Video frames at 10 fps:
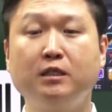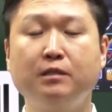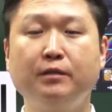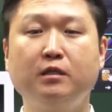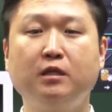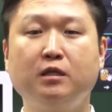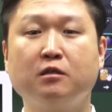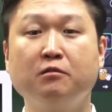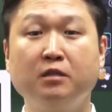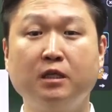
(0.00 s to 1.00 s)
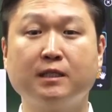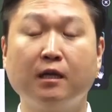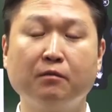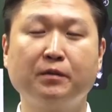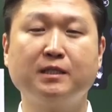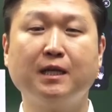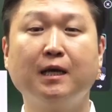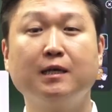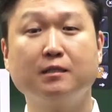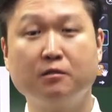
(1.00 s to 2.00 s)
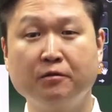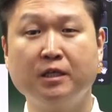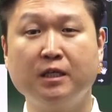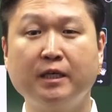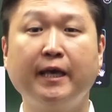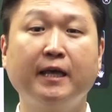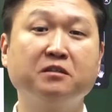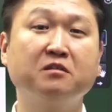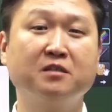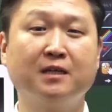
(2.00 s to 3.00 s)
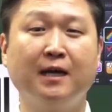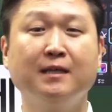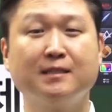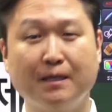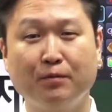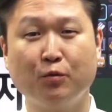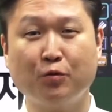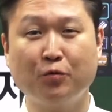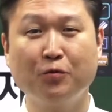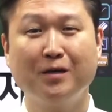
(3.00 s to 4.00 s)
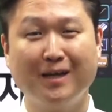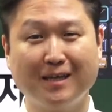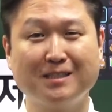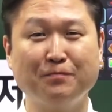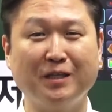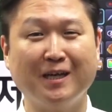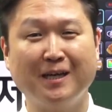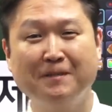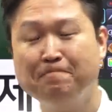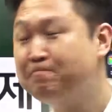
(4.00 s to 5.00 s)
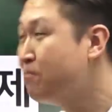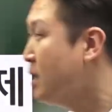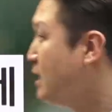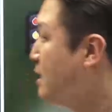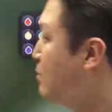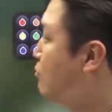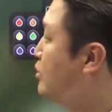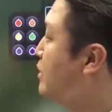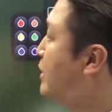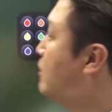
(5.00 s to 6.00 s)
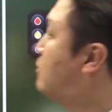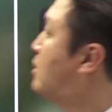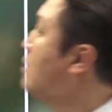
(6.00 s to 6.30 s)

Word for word: CBT 전기 산업기사 전기기기 해설 특강 살펴보도록 하겠습니다. 1번 문제인데요.